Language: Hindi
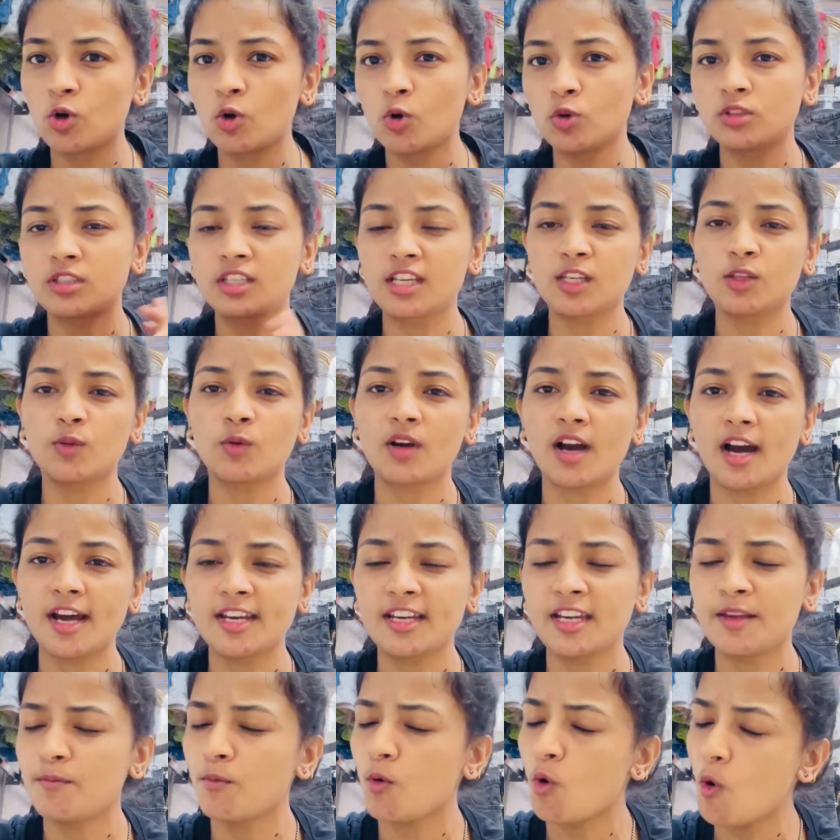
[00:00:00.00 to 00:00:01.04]
क्लोथ की
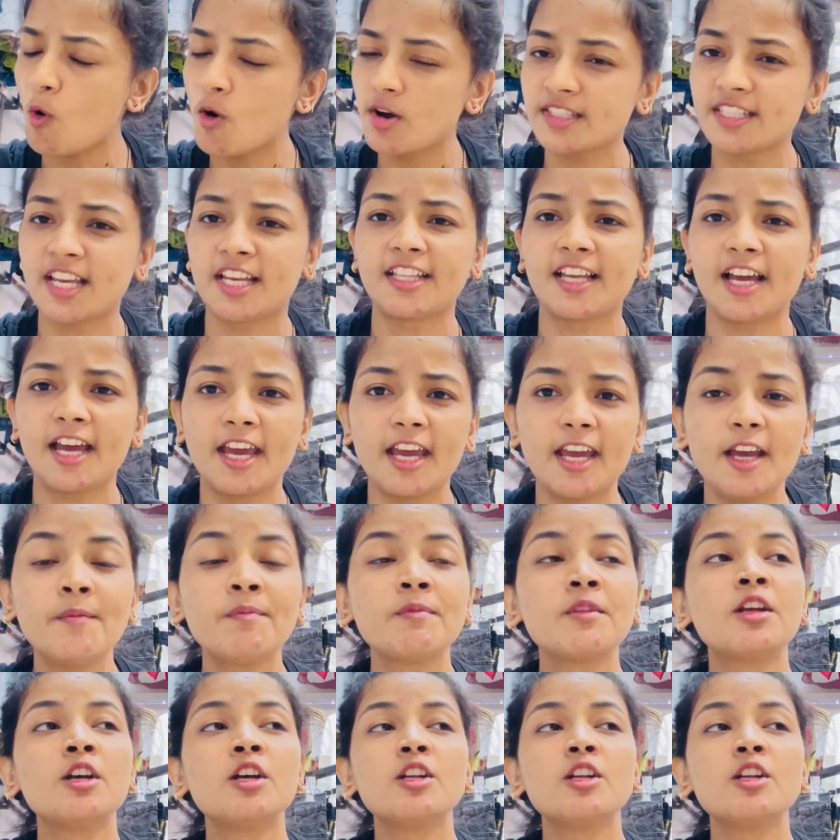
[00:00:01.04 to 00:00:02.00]
दुकानें बहुत ज़्यादा है